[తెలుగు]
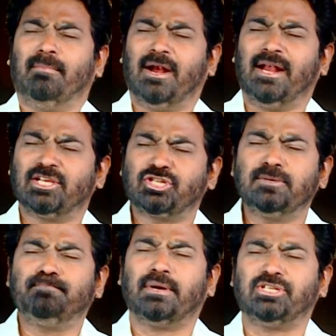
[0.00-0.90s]
మమ్మల్ని
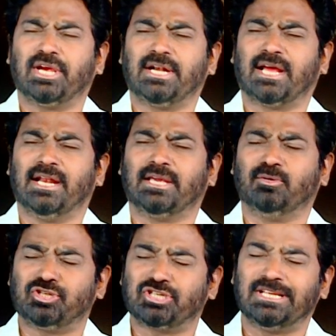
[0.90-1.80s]
చేయటానికి
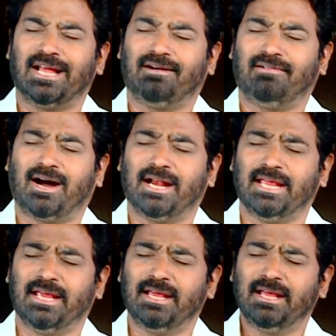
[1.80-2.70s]
వచ్చినావా
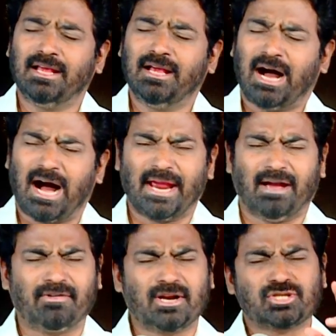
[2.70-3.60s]
అని ఆ
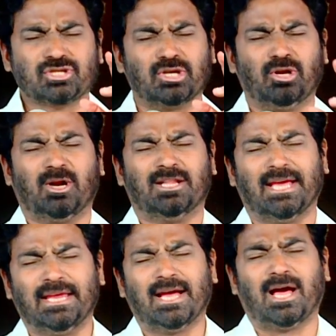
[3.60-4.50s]
యవనస్సుల్లో ఉన్న
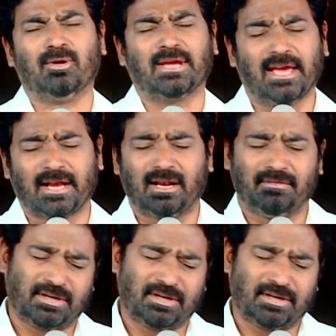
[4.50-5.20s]
దయ్యాలు కేకలు